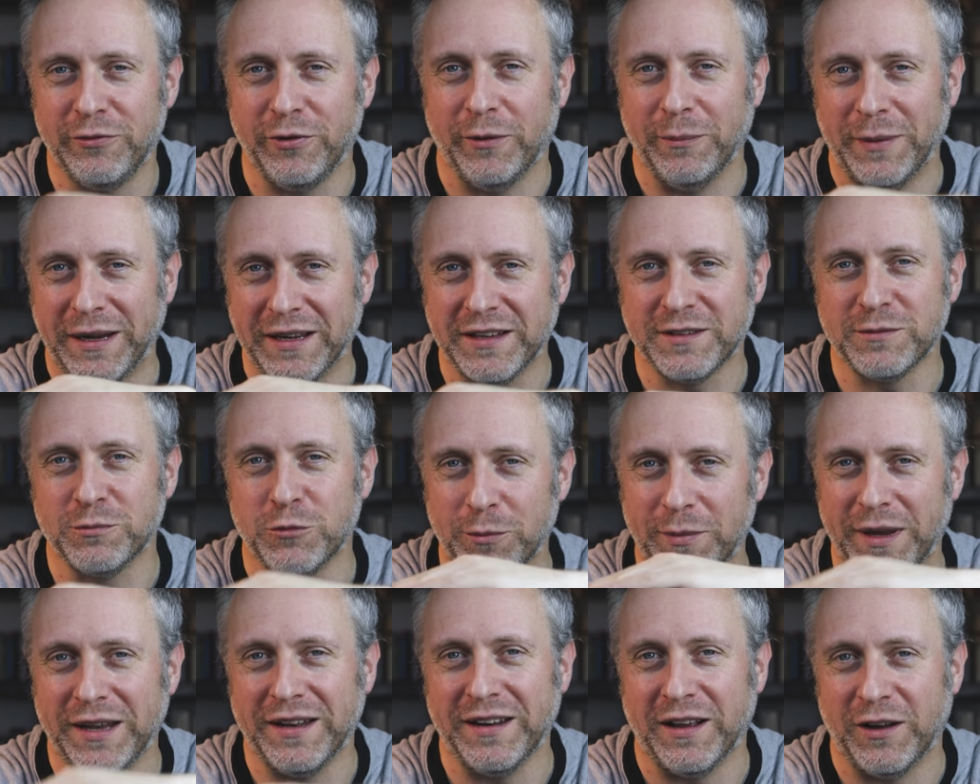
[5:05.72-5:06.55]
vom ersten
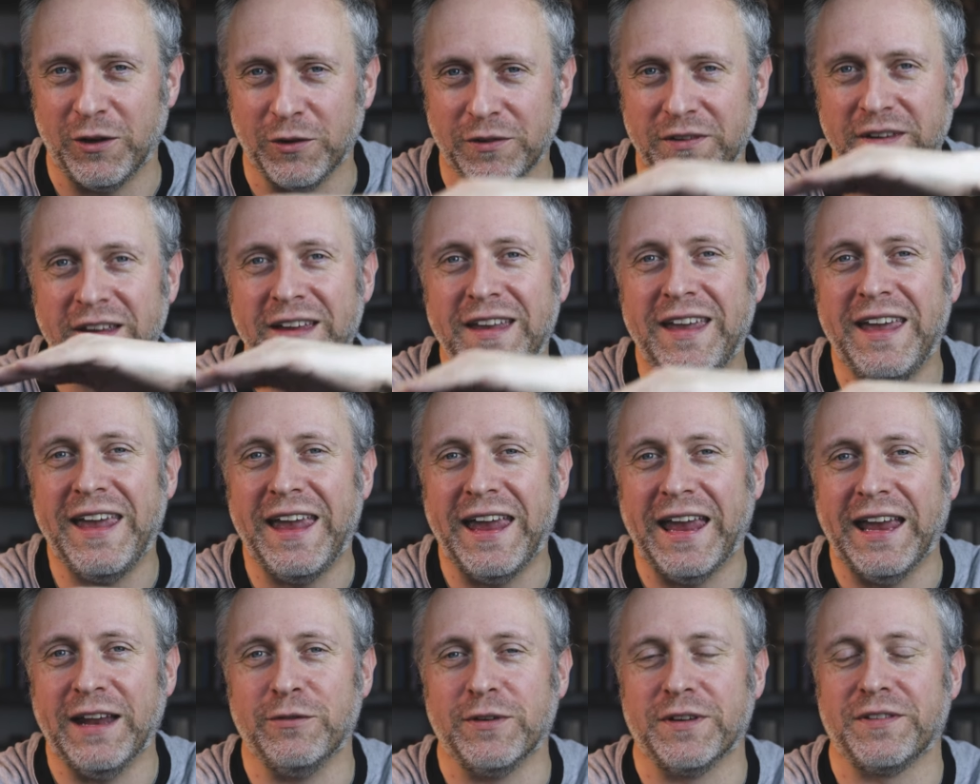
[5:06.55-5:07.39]
Moment aus
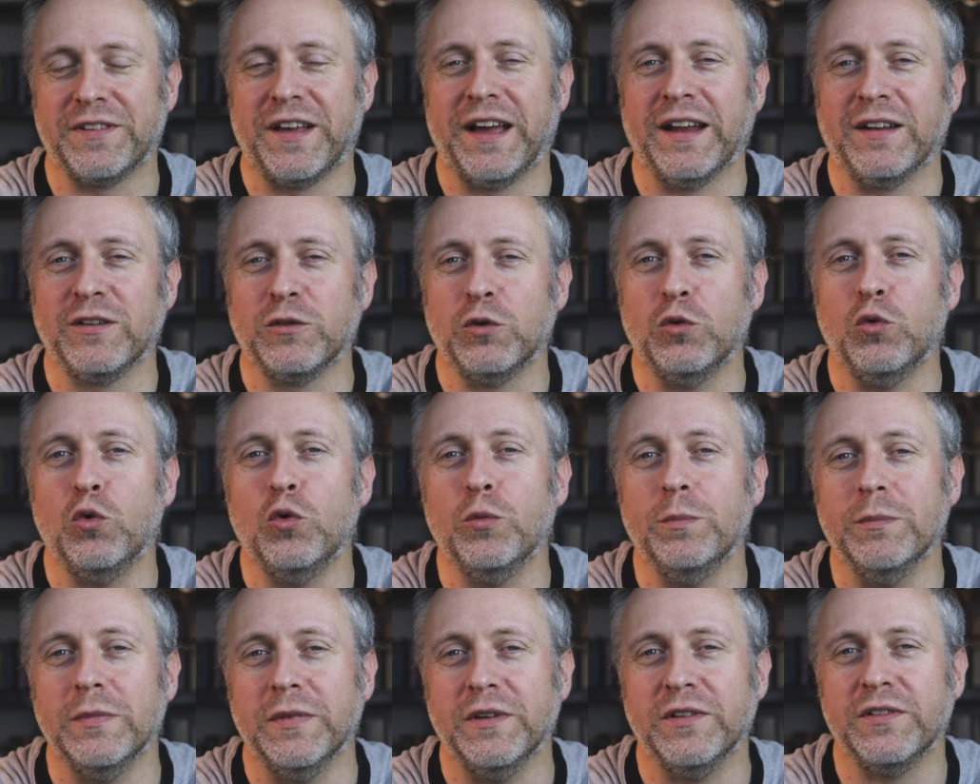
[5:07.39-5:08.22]
etwas
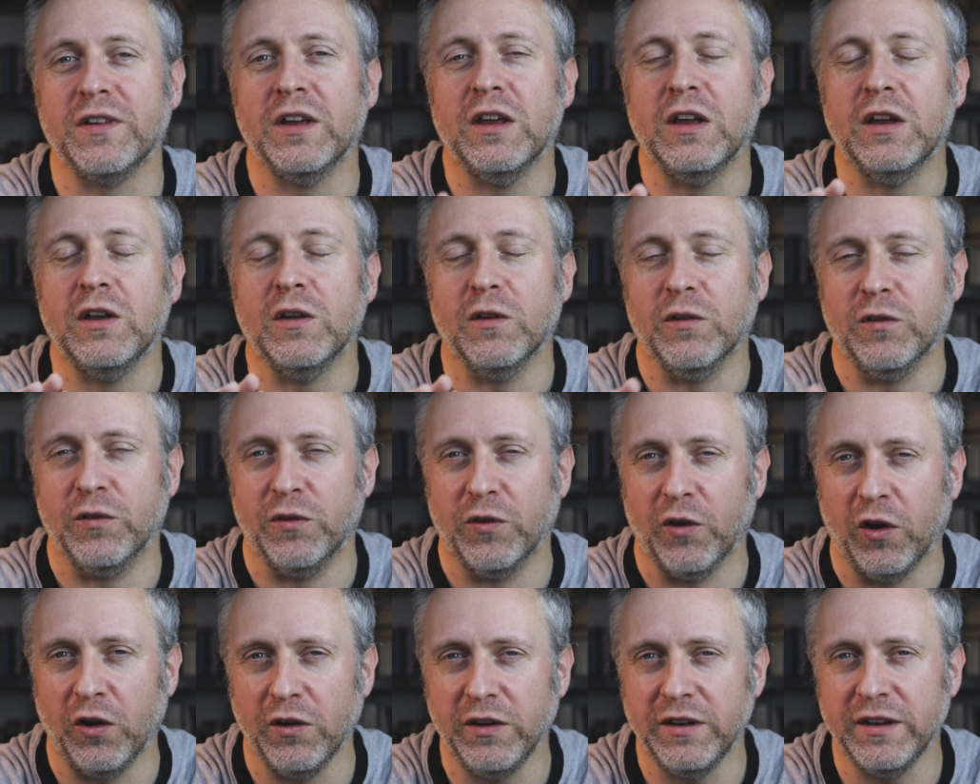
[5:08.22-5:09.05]
angehoben ist,
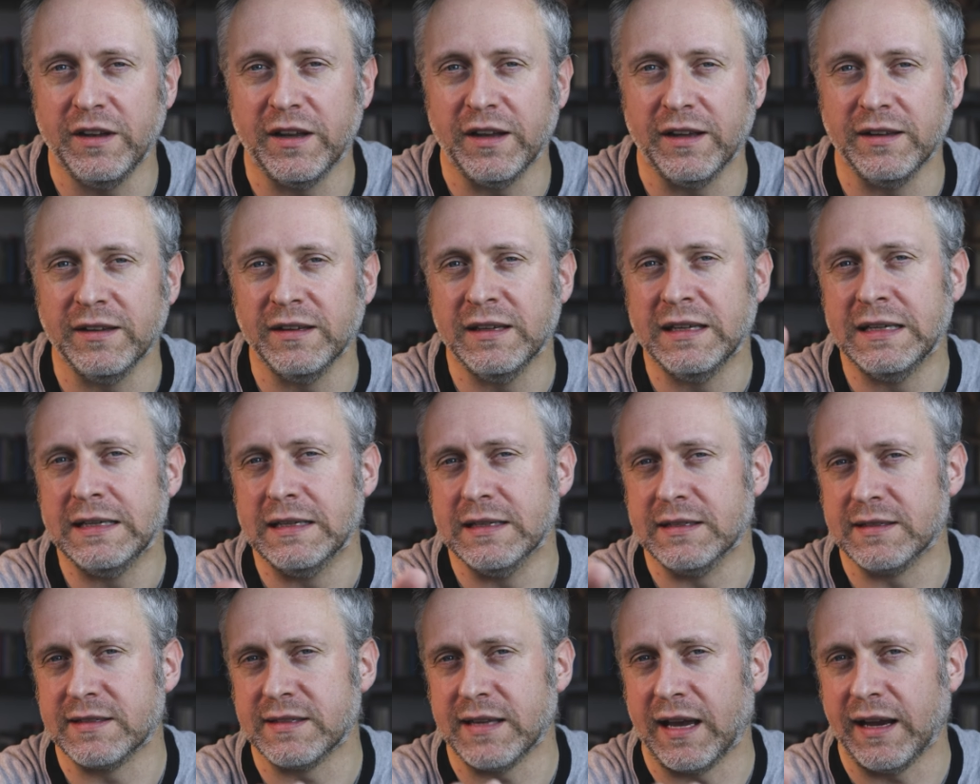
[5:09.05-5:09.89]
sondern
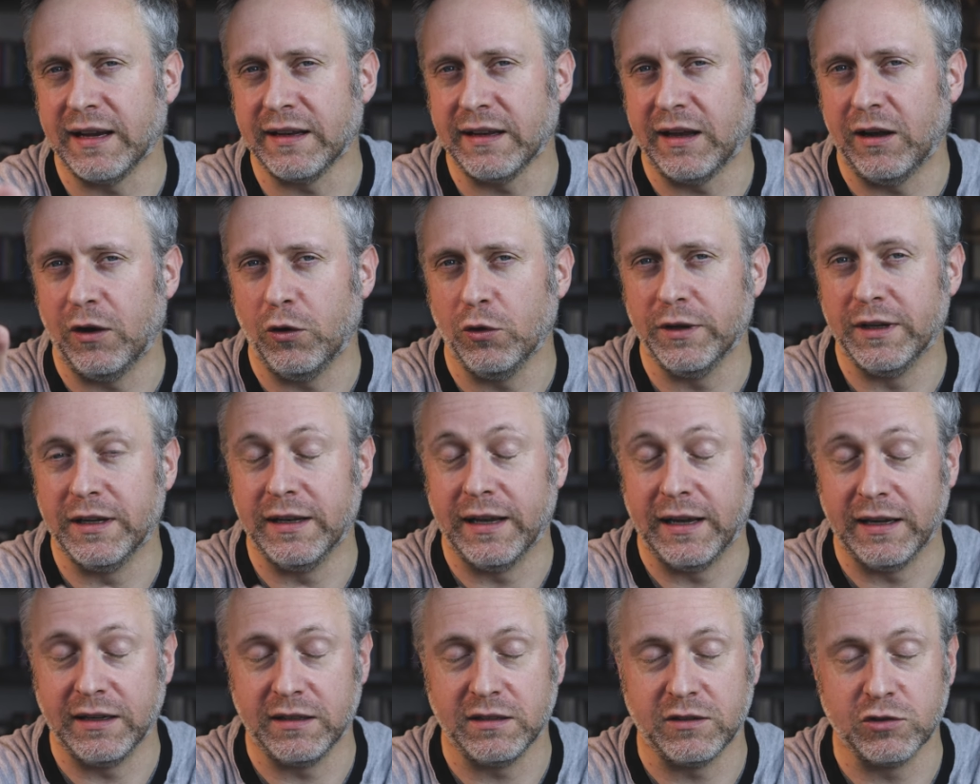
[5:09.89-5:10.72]
es zeigt auch eine
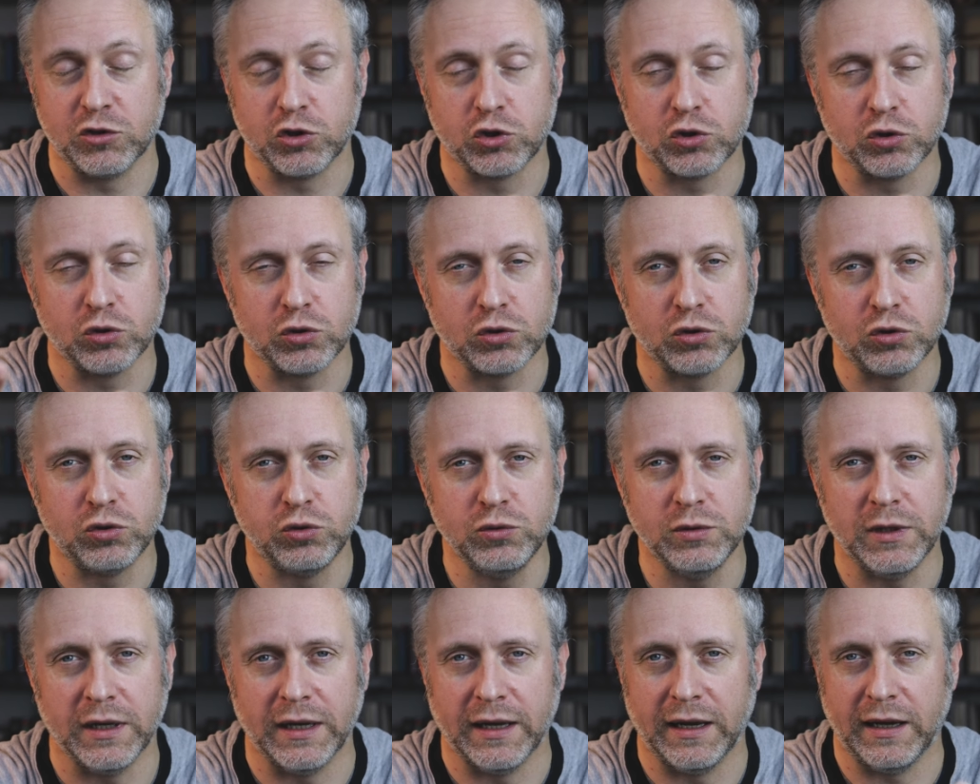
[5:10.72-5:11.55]
leichte
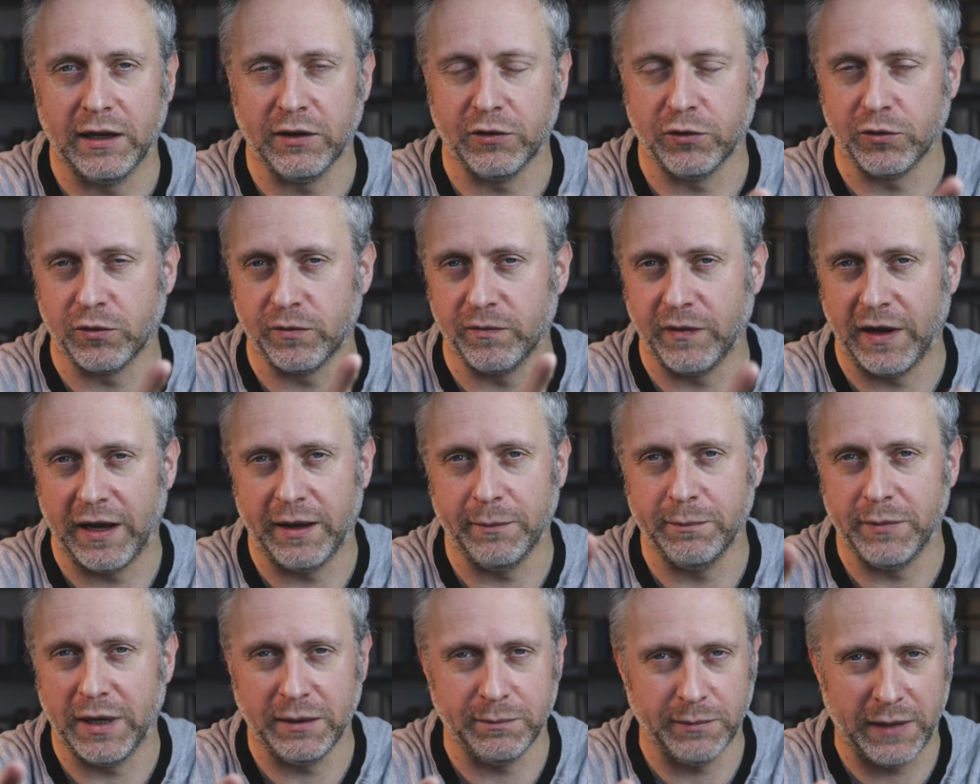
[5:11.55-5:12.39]
Struktur. Also wir
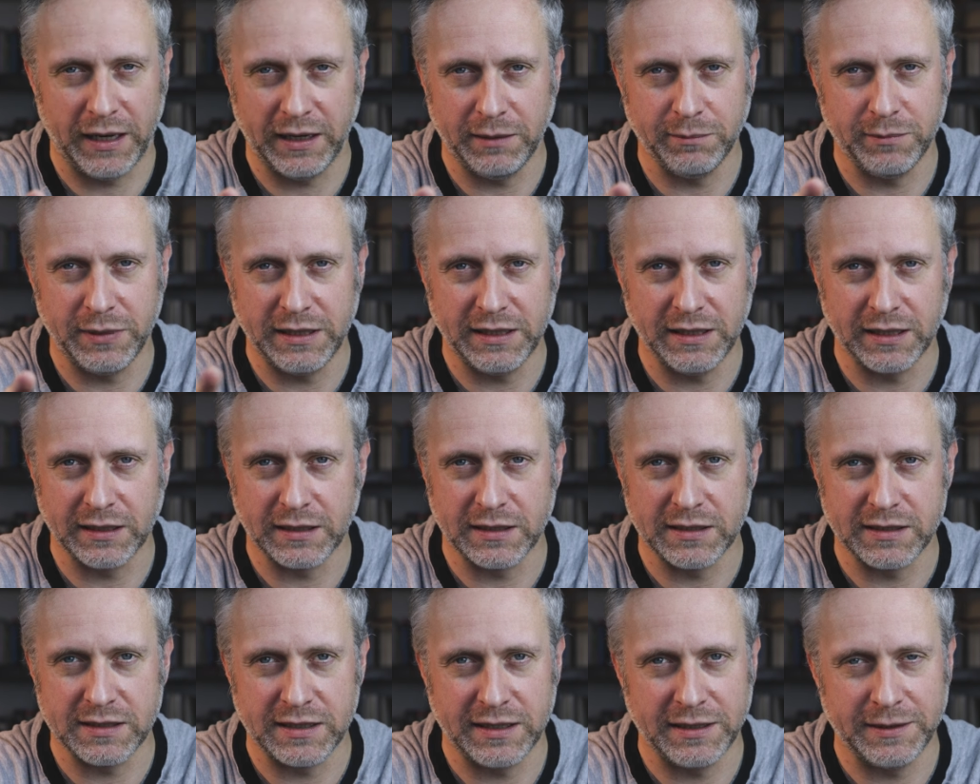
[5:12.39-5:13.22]
haben bei meinen Bildern
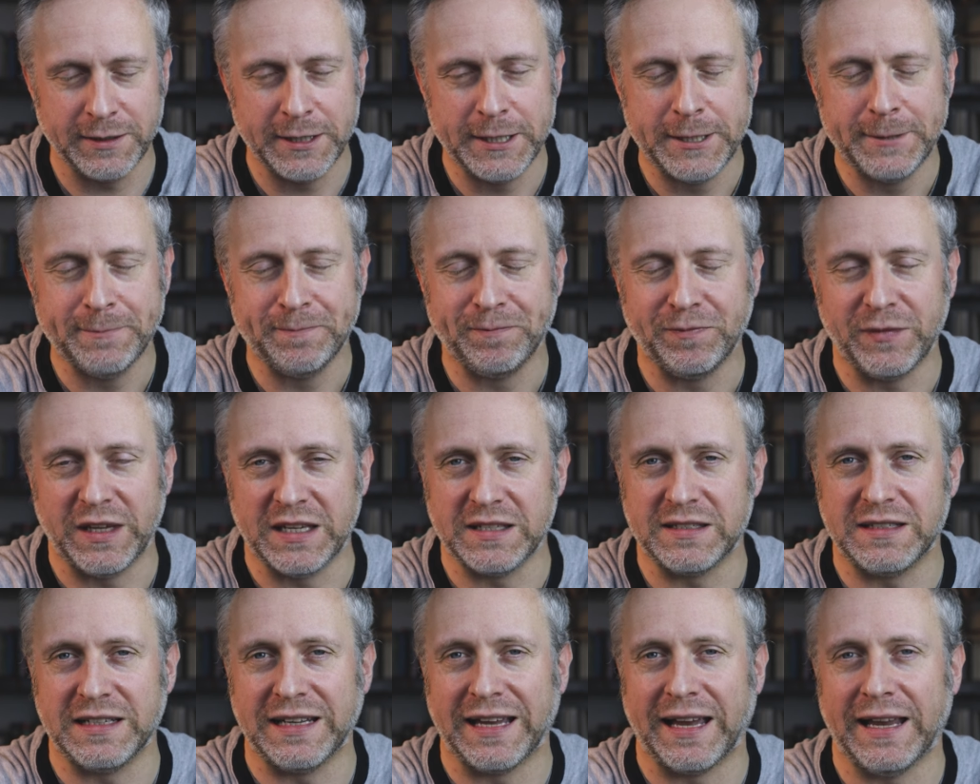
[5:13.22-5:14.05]
gesehen,
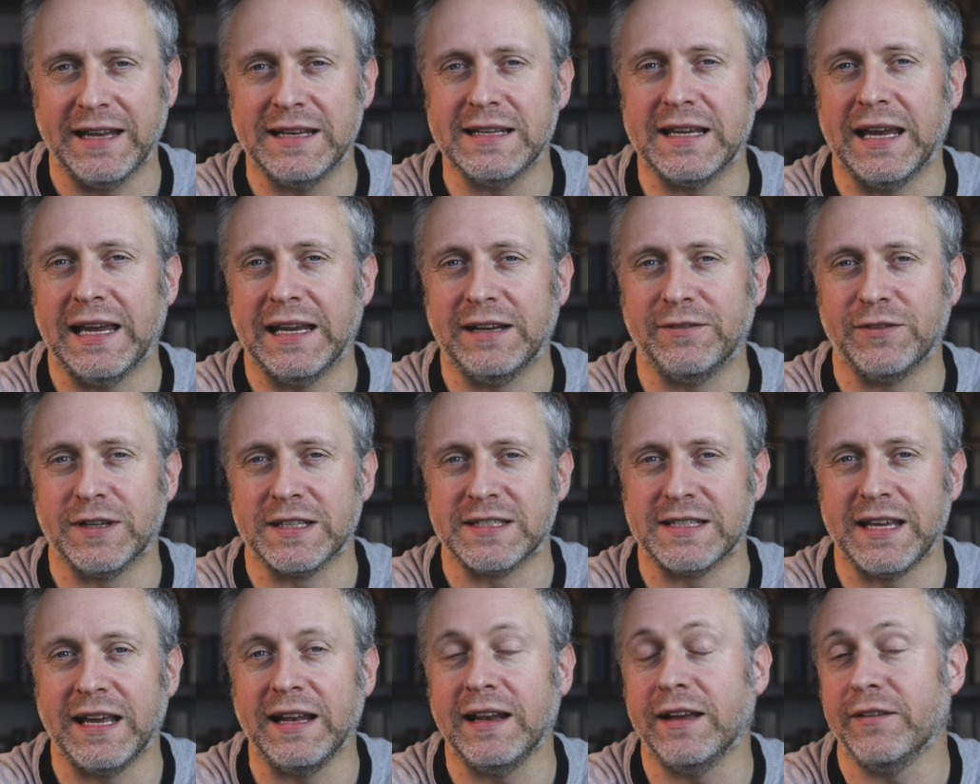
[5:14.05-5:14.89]
dass die Ränder
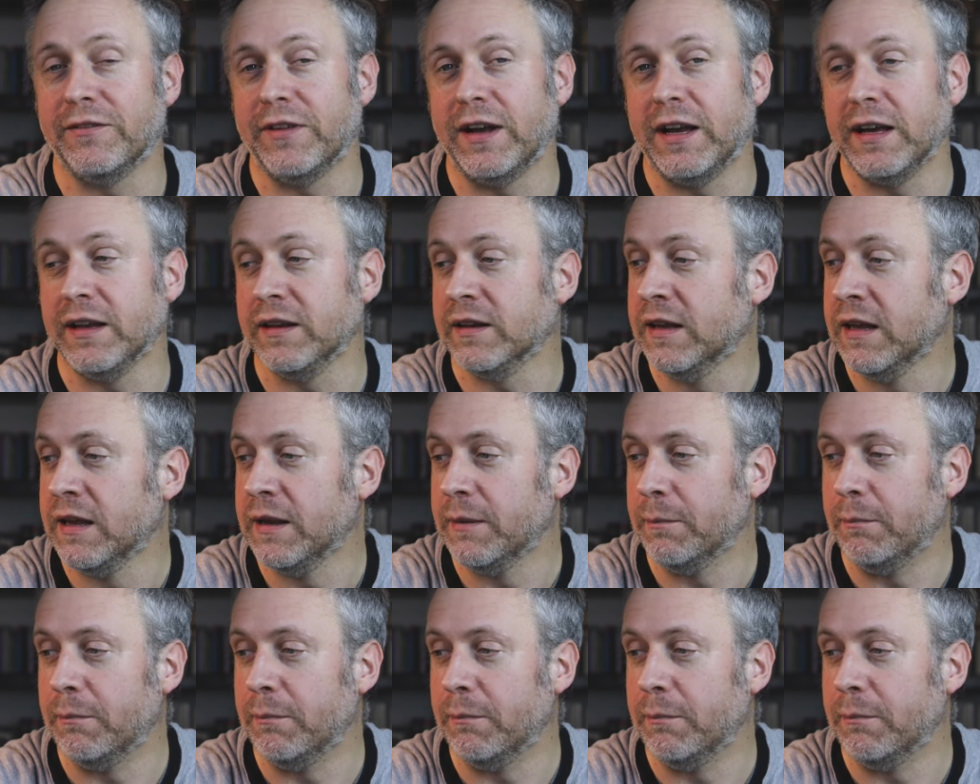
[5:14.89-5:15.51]
etwas heller waren.